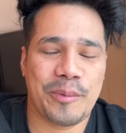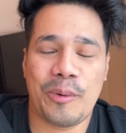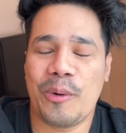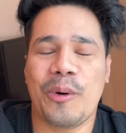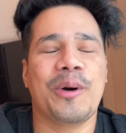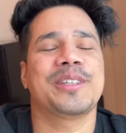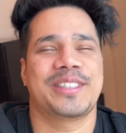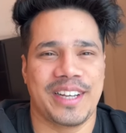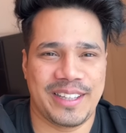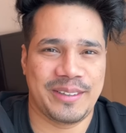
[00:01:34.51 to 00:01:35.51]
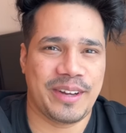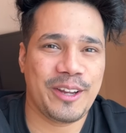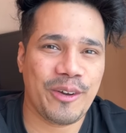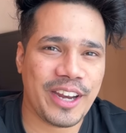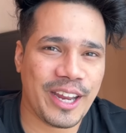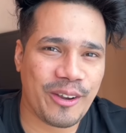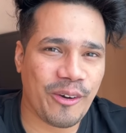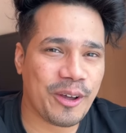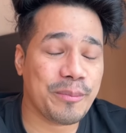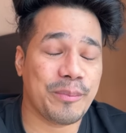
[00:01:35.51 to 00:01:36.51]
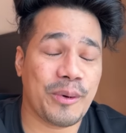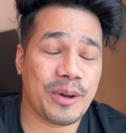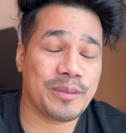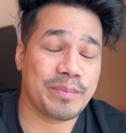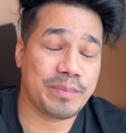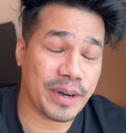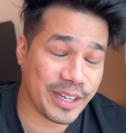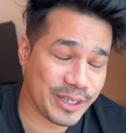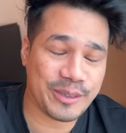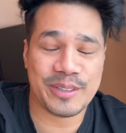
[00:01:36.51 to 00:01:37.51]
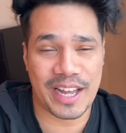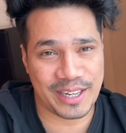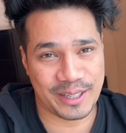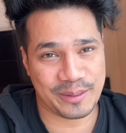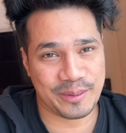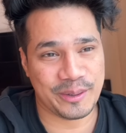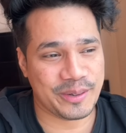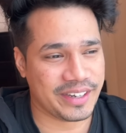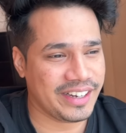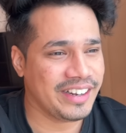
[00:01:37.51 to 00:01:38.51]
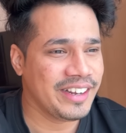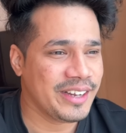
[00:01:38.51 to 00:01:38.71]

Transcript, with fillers: बहुत ज़्यादा भाई और एक और बहुत बड़ी न्यूज़ आ रही है तुम लोगों के लिए